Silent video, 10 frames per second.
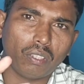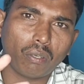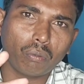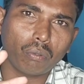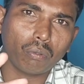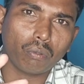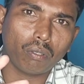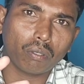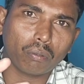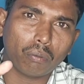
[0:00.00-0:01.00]

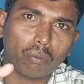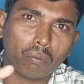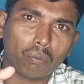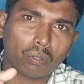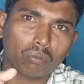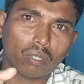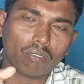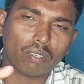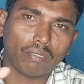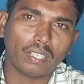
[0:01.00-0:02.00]
నిరుద్యోగులకు
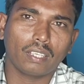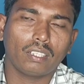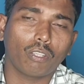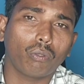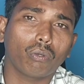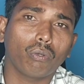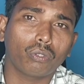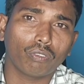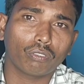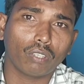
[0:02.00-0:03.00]
వస్తున్నటువంటి వ్యతిరేకత నిరుద్యోగుల
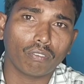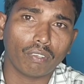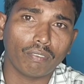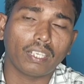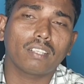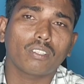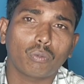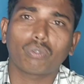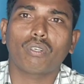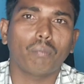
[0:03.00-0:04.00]
నుంచి వస్తున్నటువంటి
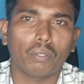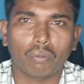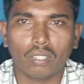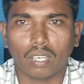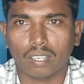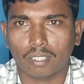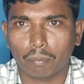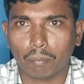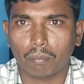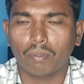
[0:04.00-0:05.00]
వ్యతిరేకతను దృష్టిలో పెట్టుకొని కాంగ్రెస్
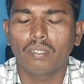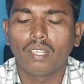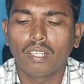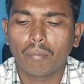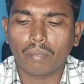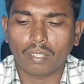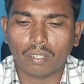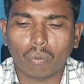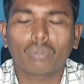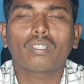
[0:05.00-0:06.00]
ప్రభుత్వం మరి
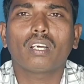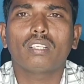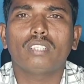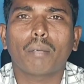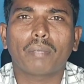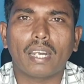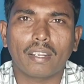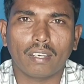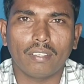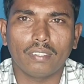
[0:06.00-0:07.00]
కొత్త జాబ్
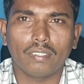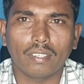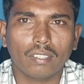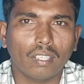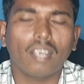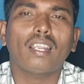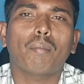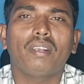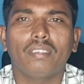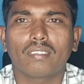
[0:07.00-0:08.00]
క్యాలెండర్ రిలీజ్ చేసింది కదా దాన్ని
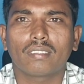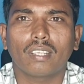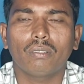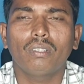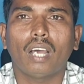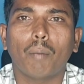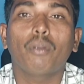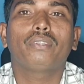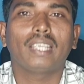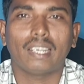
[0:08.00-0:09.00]
అమలు చేసే చాలు
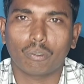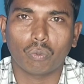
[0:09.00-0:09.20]
అమలు చేయాలని